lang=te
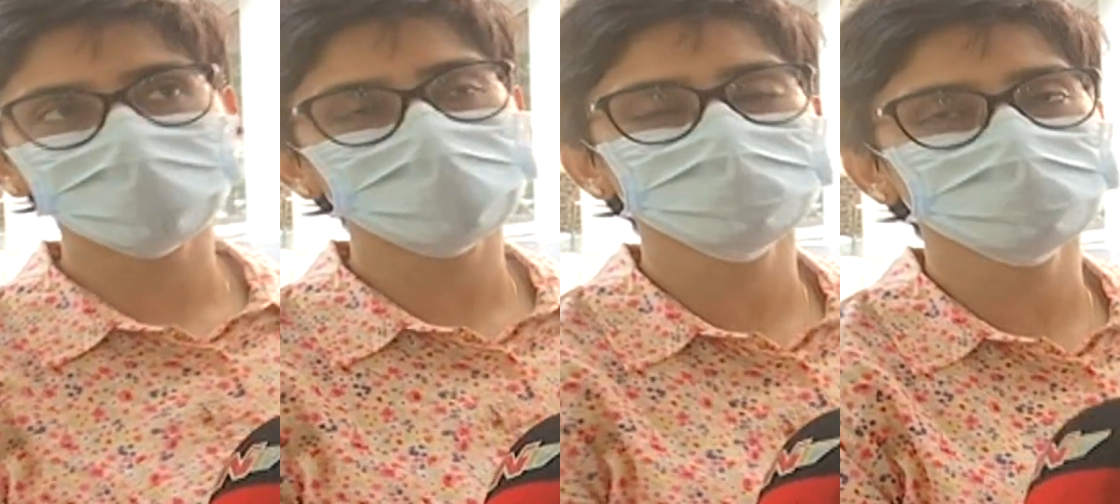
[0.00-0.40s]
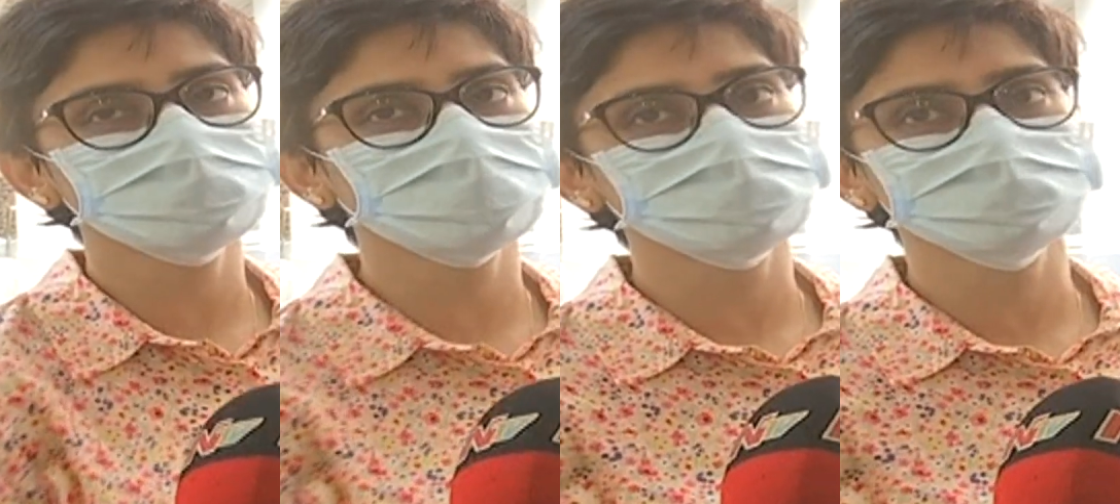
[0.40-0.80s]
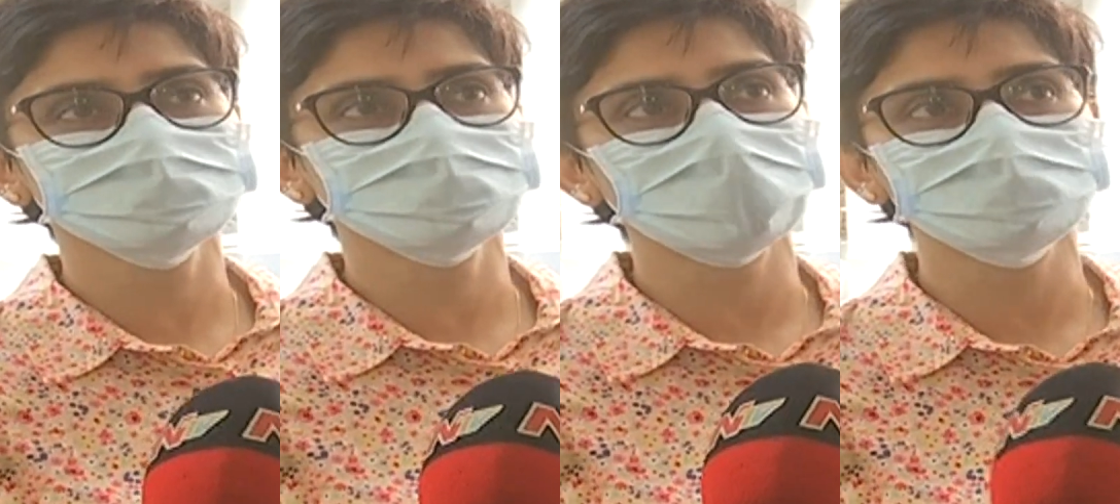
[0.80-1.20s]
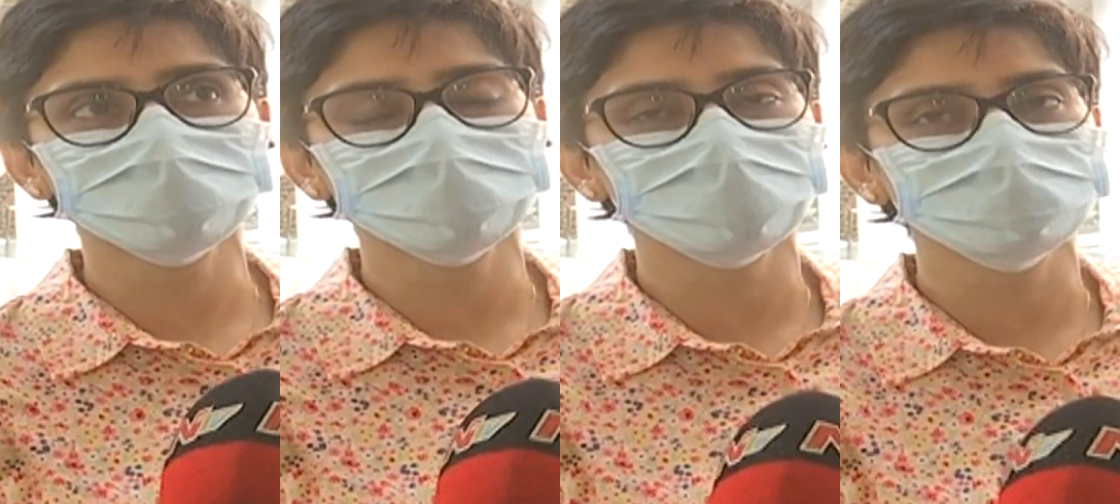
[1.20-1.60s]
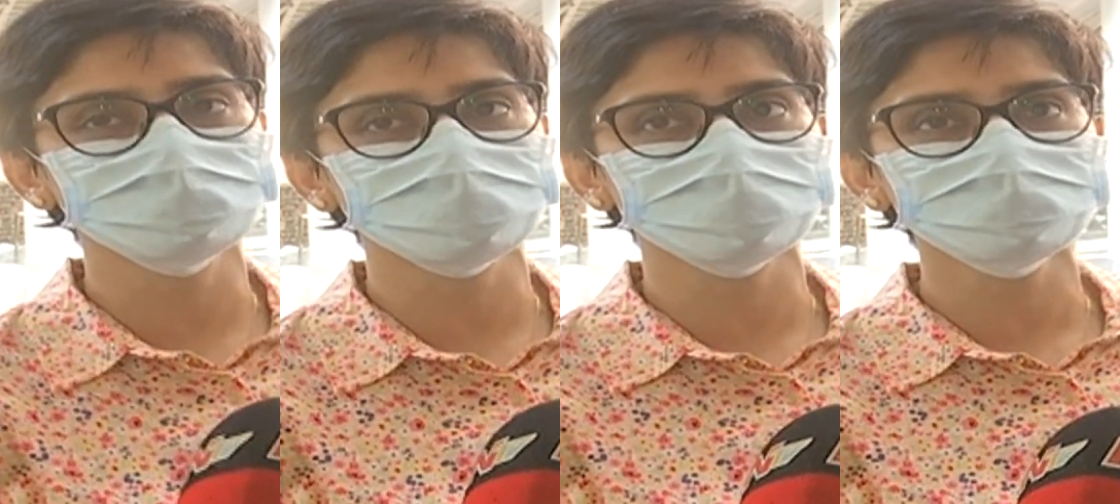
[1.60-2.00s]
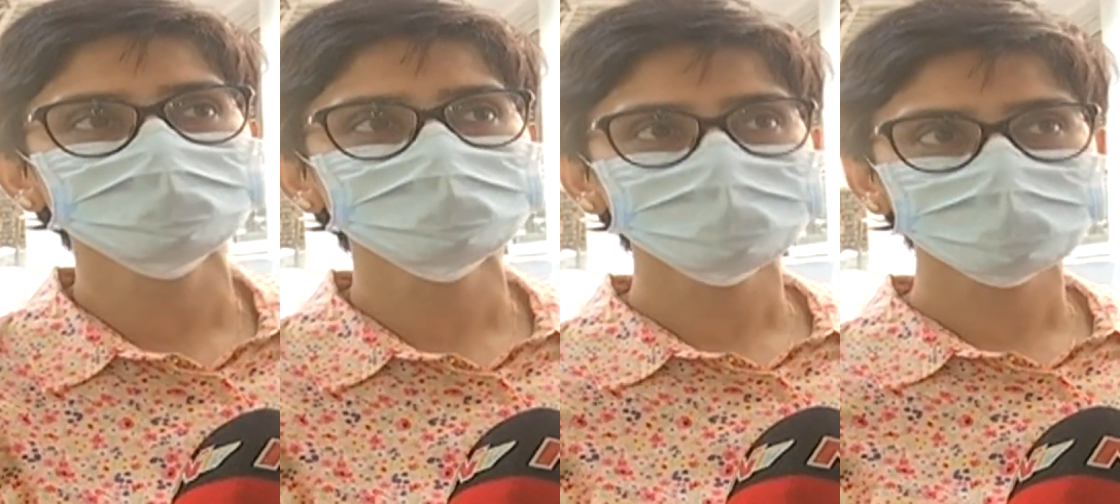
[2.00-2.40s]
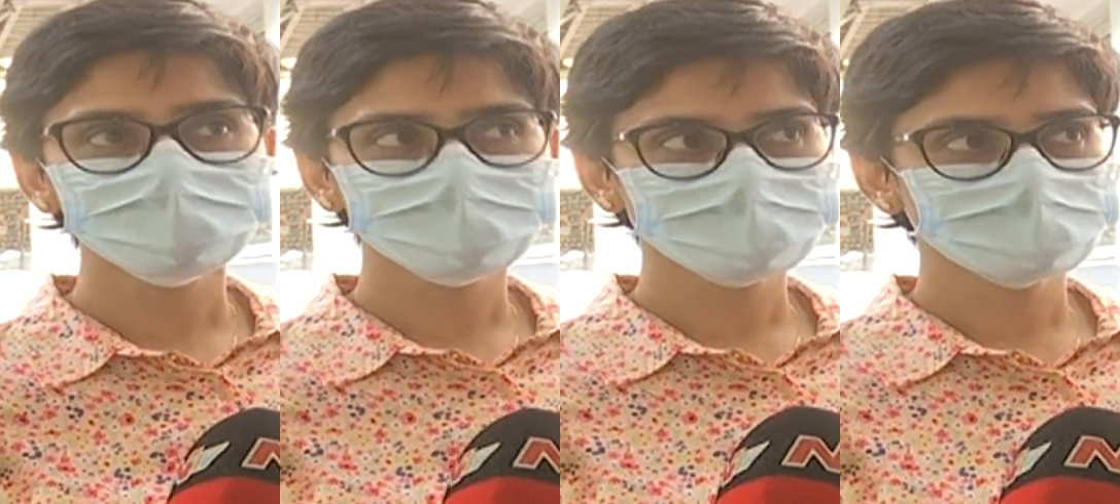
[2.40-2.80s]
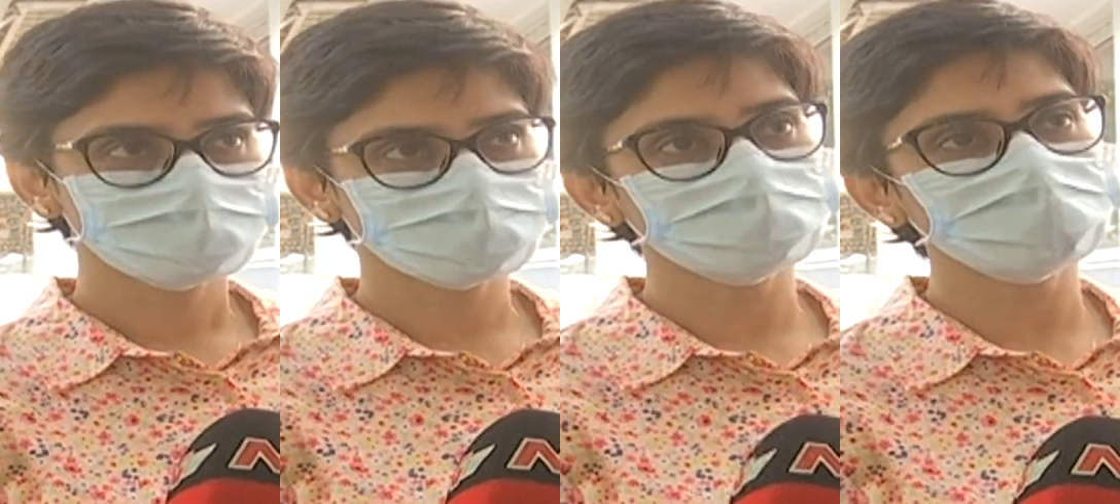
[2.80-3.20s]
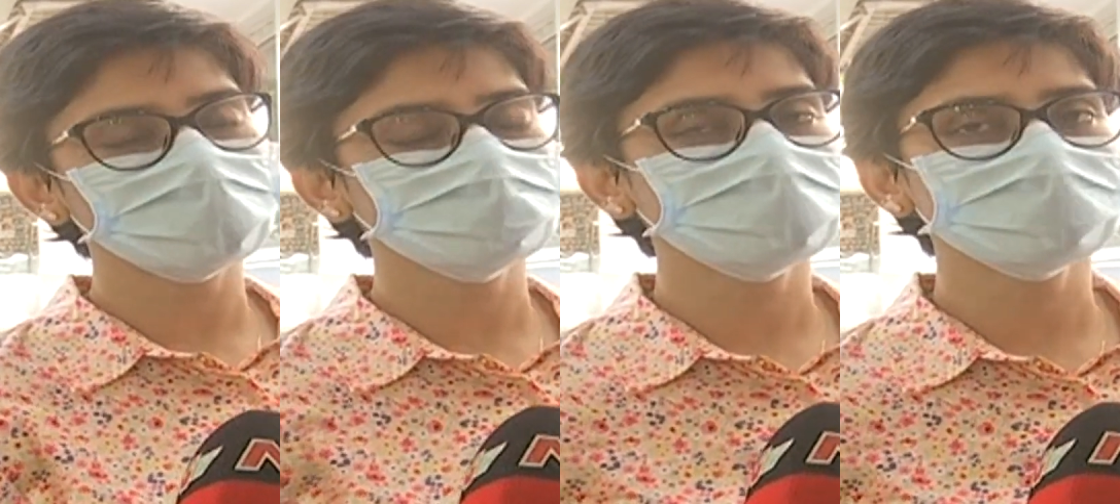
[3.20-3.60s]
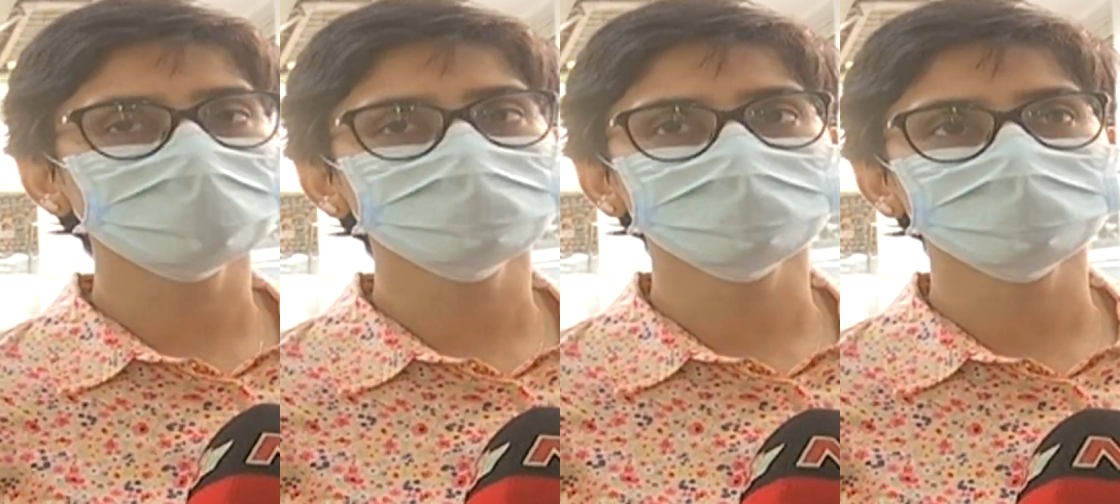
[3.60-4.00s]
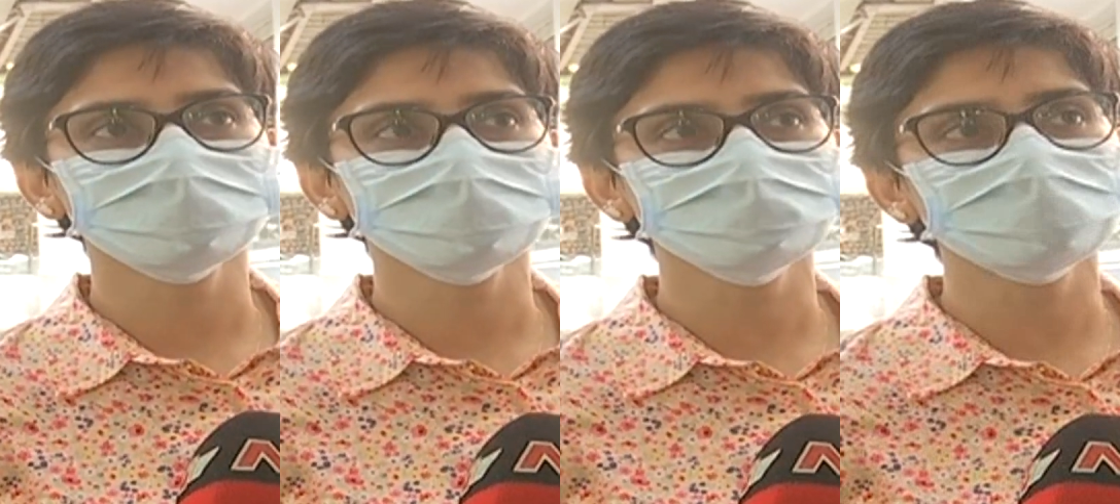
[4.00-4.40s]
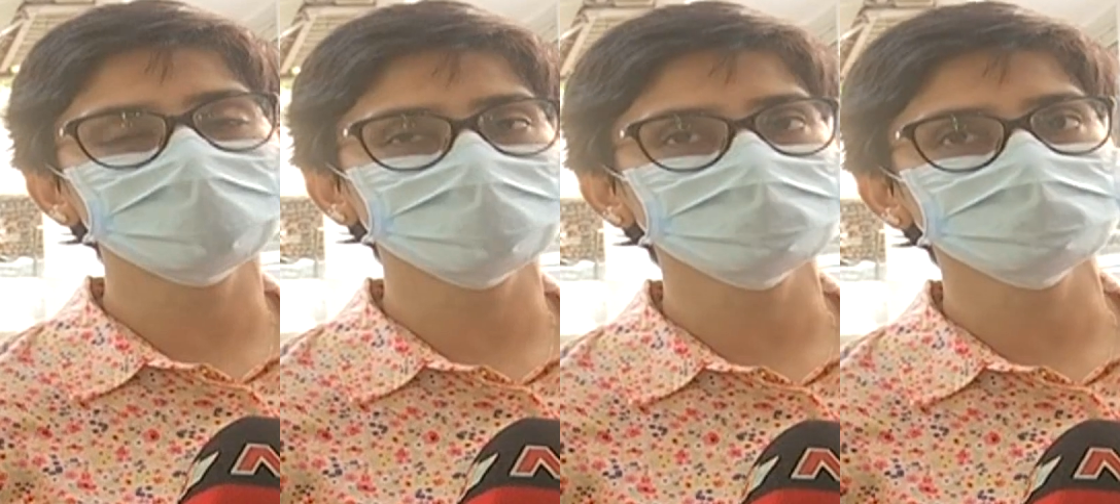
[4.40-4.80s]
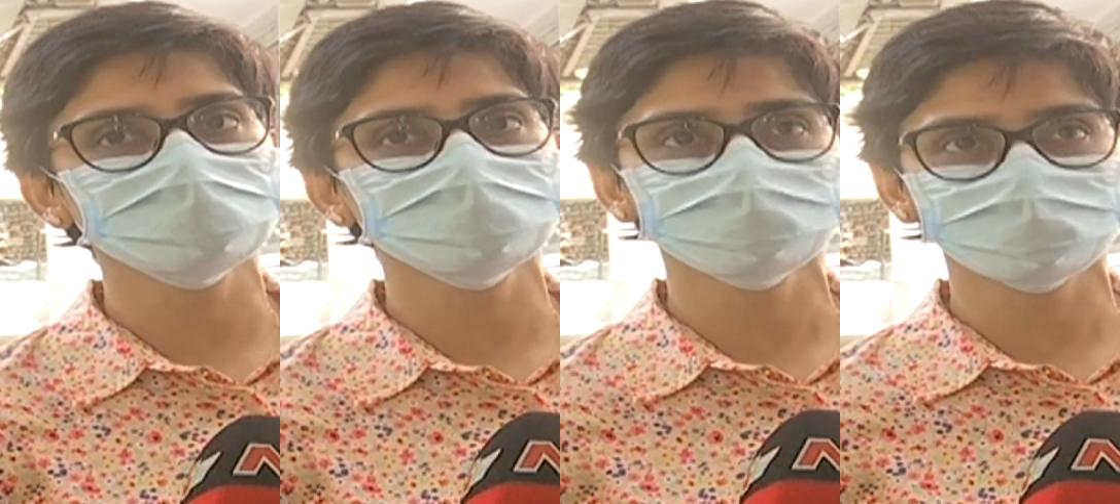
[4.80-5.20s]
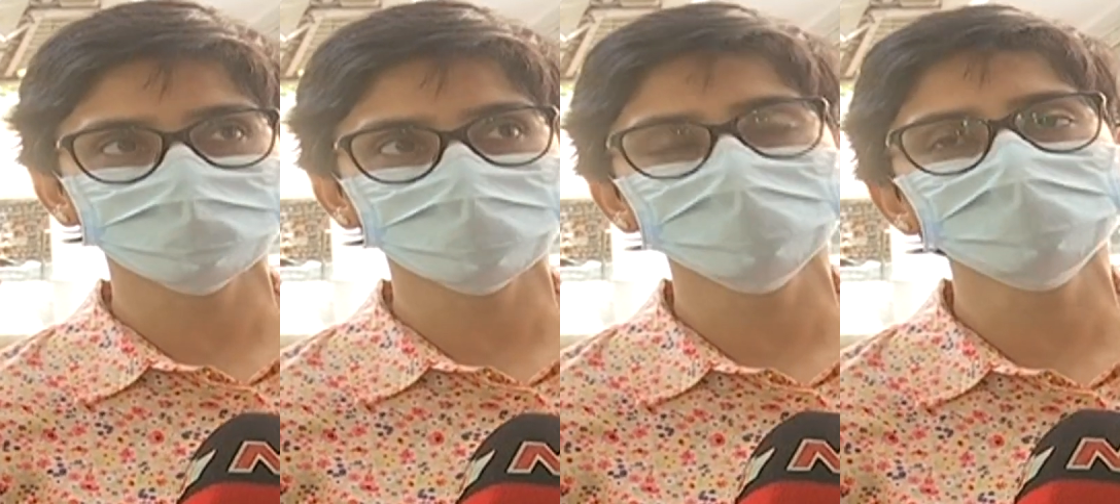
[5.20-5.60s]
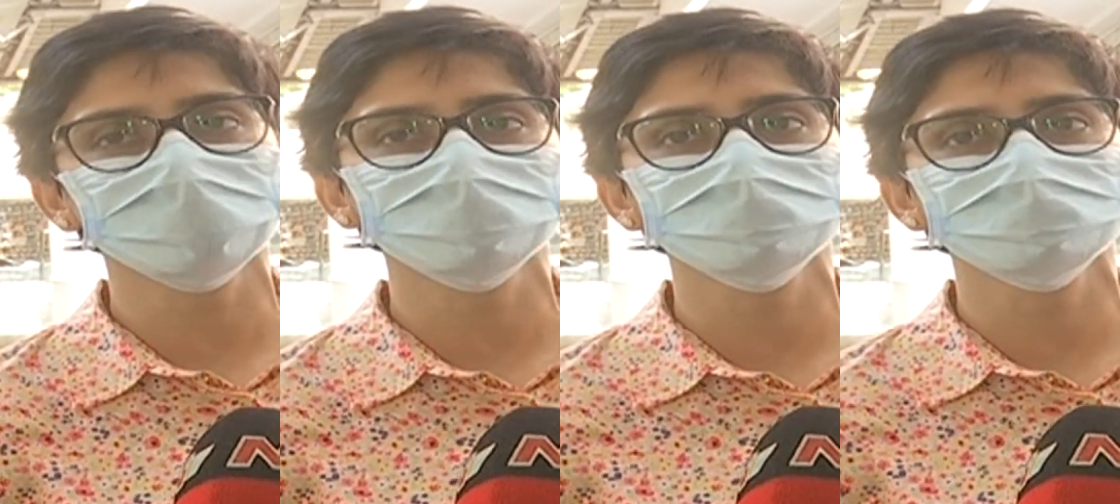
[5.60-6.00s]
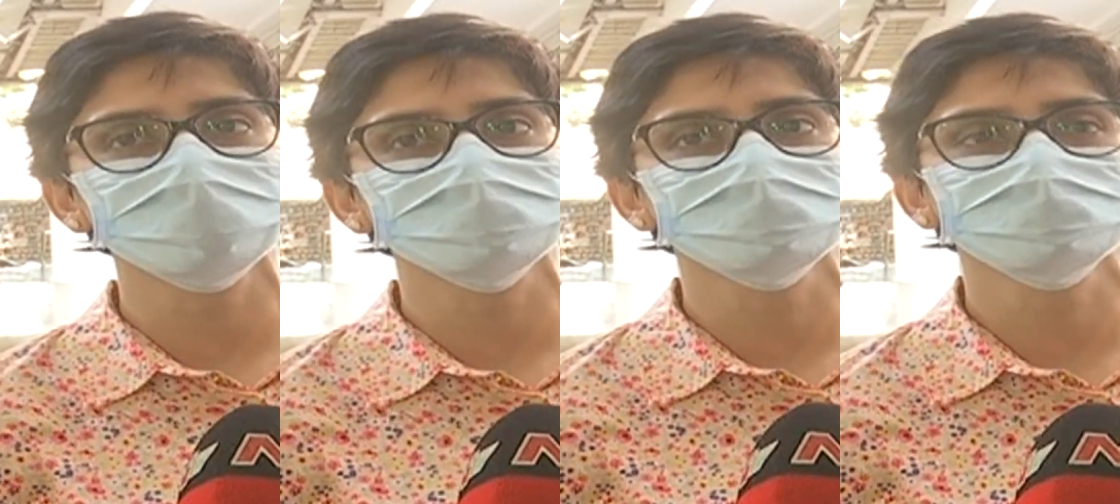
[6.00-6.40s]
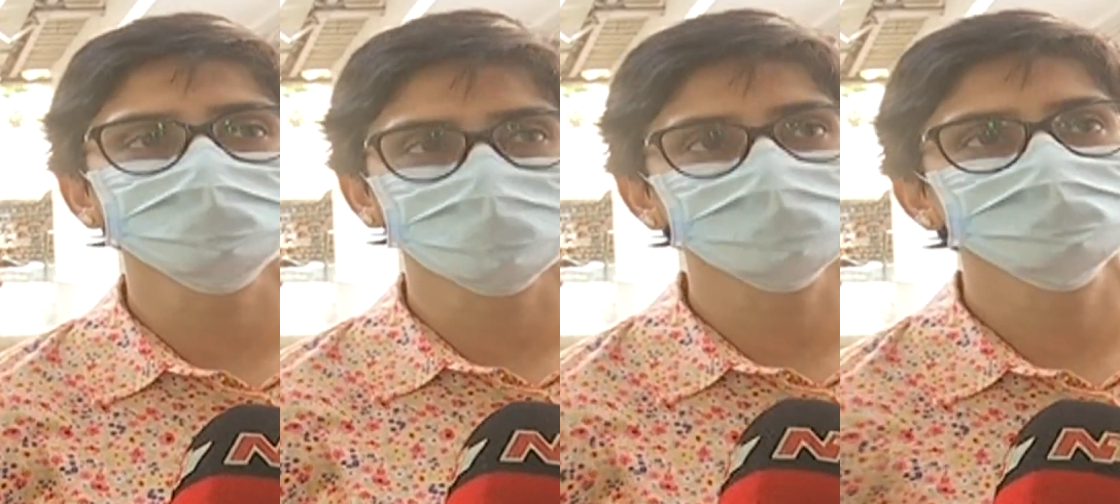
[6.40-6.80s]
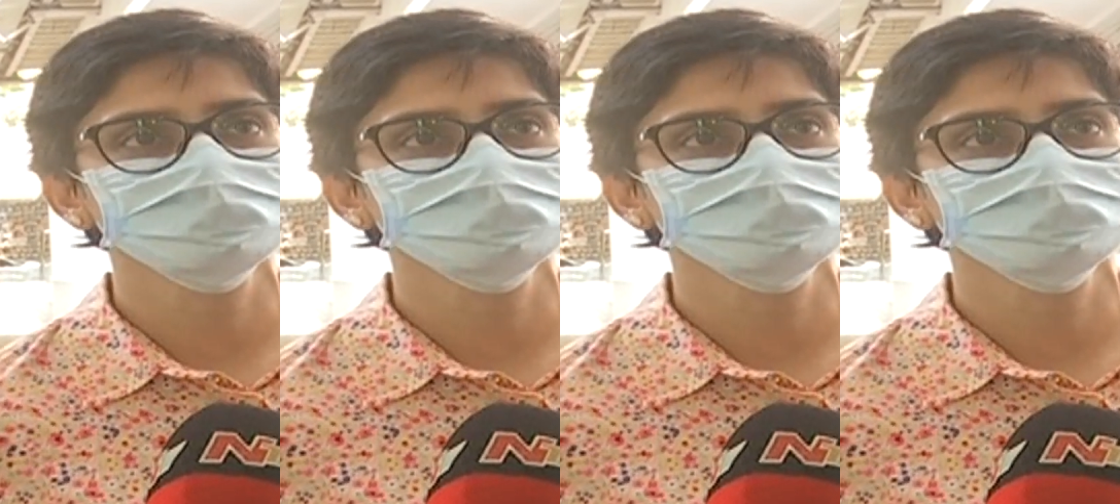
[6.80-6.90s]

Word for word: ఫైల్ చేశాను శ్యామ్కే నాయుడు మీద సో వాళ్ళు ఏం మాట్లాడతారు అన్నది వాళ్ళు ఏం డిసైడ్ చేసుకుంటా అనేది నేను కూడా వెయిట్ చేస్తున్నాను